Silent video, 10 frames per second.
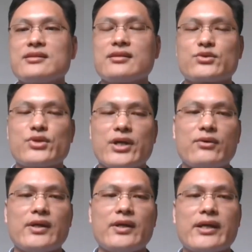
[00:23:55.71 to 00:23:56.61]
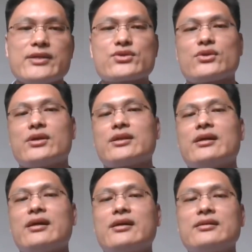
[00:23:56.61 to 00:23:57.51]
现在的罗马城
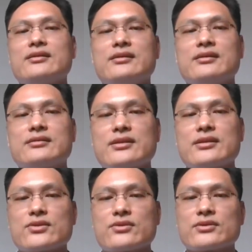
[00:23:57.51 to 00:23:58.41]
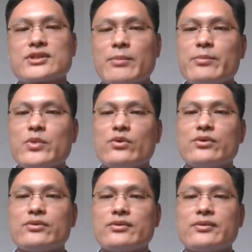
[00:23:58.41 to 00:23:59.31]
最著名的建筑，主要
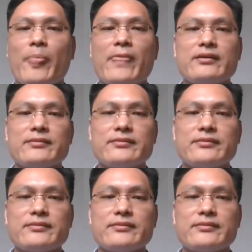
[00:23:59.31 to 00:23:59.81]
是文艺复